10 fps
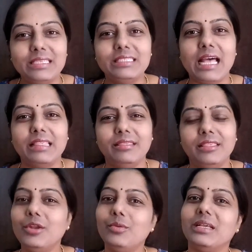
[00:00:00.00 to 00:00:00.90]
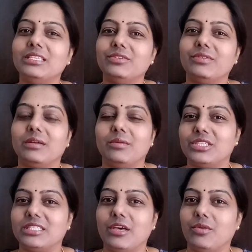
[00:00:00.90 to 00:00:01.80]
ప్లస్ అందరూ మంచి
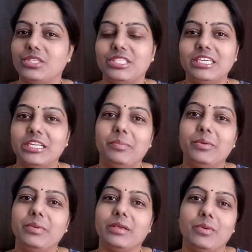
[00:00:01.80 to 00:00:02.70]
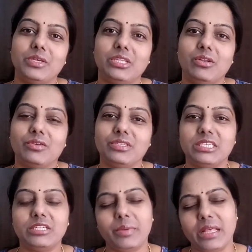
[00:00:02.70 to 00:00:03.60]
వస్తారు వచ్చేటప్పుడు బిగ్ బాస్లోకి
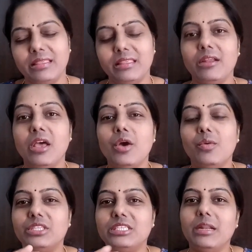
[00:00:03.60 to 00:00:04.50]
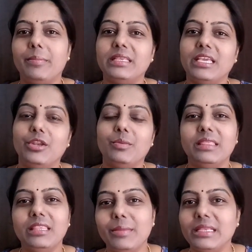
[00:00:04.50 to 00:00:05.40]
వచ్చేటప్పుడు అందరు వచ్చిన పదిహేను
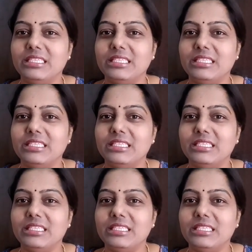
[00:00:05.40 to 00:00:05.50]
మంది